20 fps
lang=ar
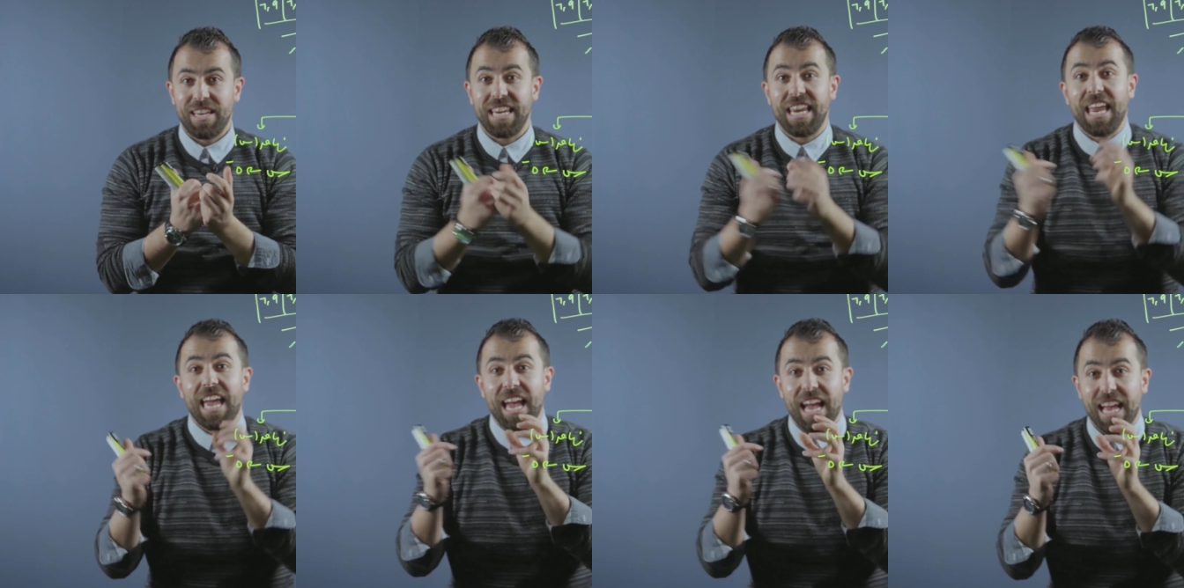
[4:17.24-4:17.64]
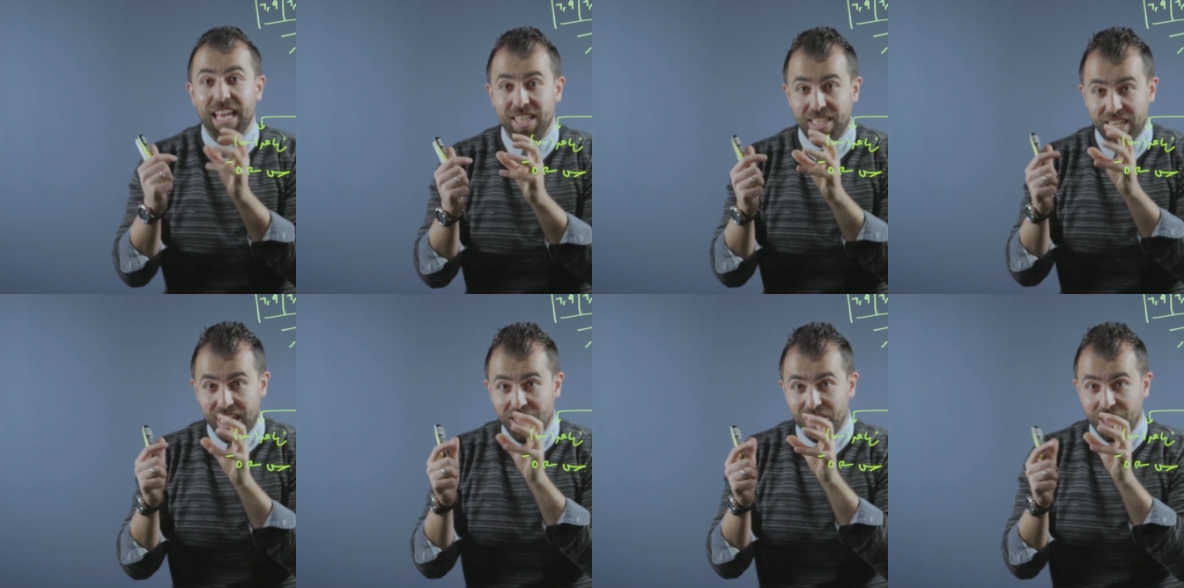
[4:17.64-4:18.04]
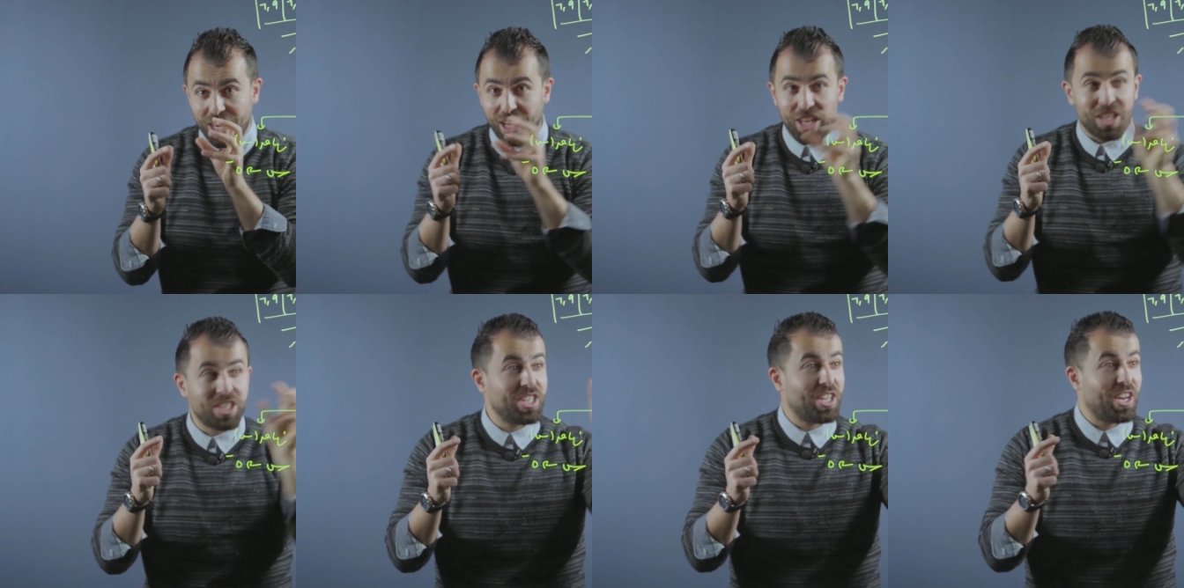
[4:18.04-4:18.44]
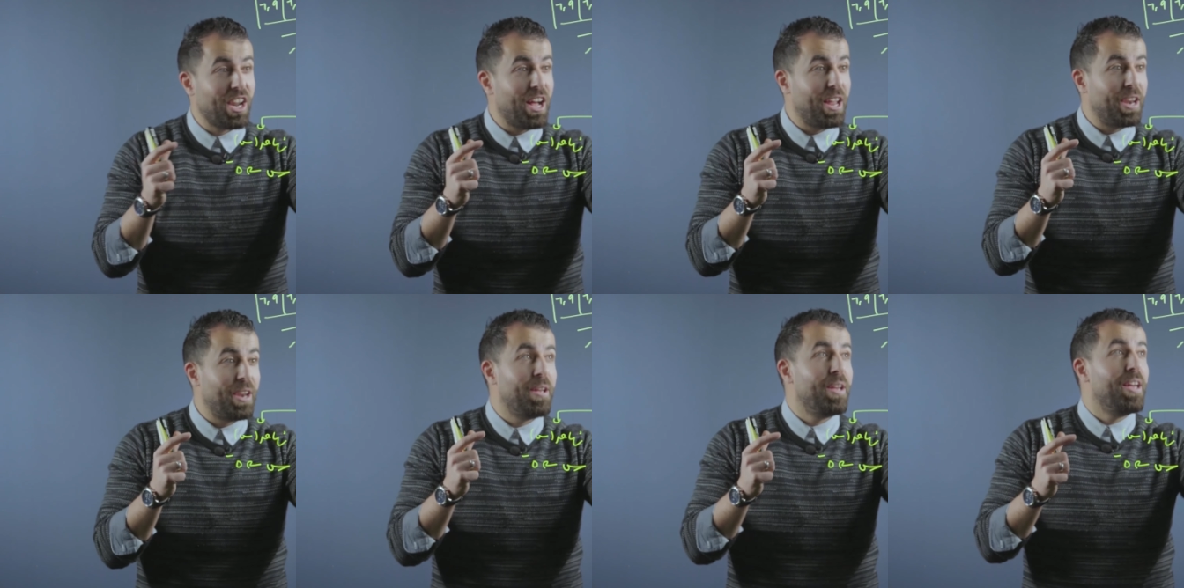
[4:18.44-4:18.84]
نهايه هذا
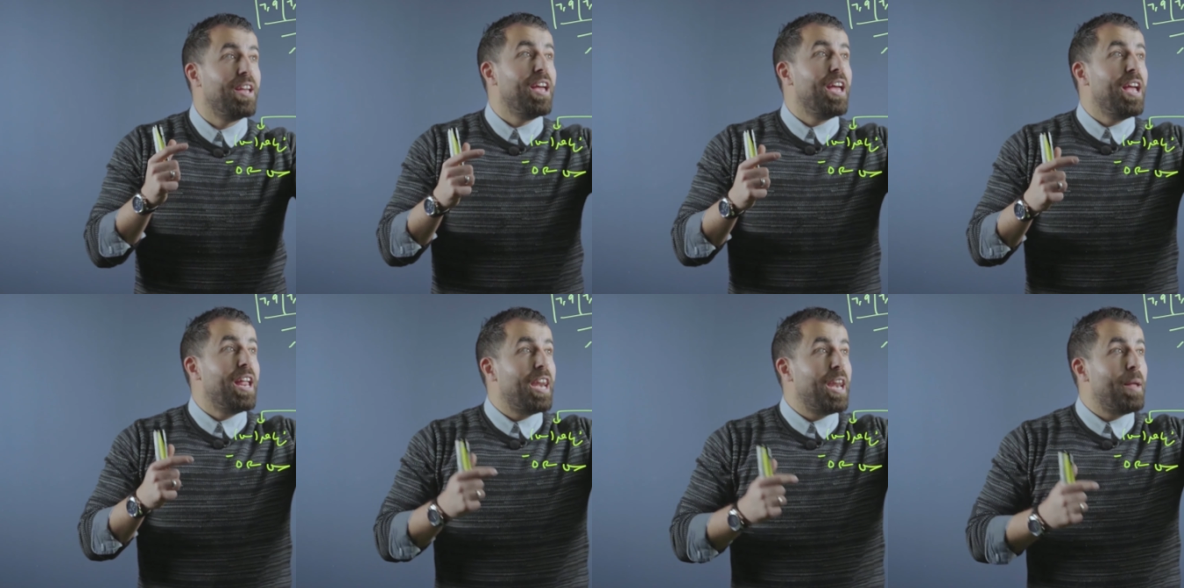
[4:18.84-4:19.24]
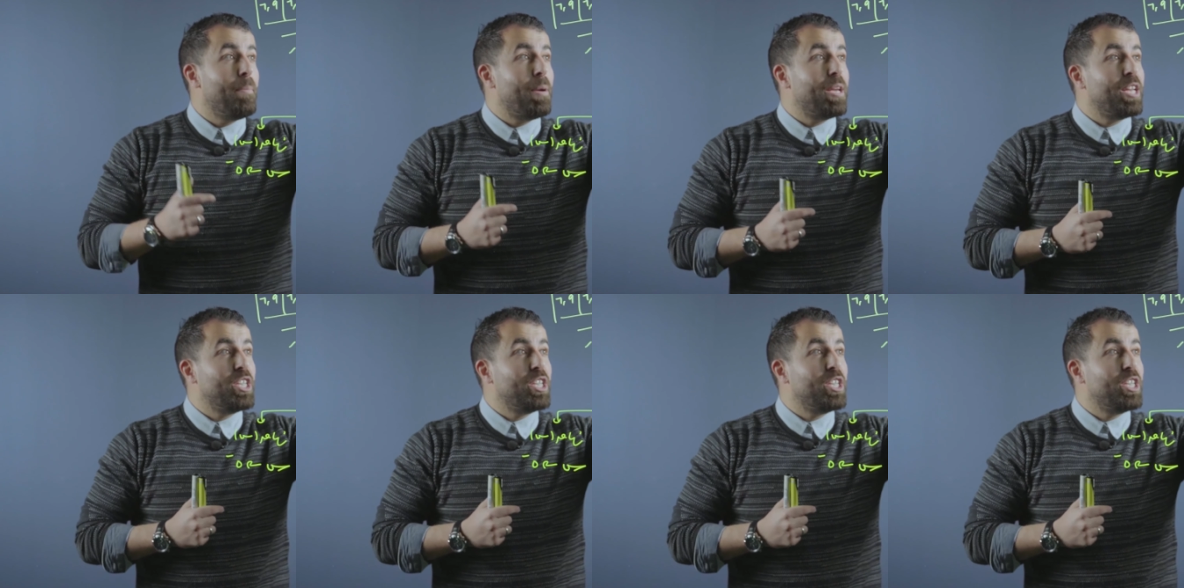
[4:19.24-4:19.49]
الاقتران لما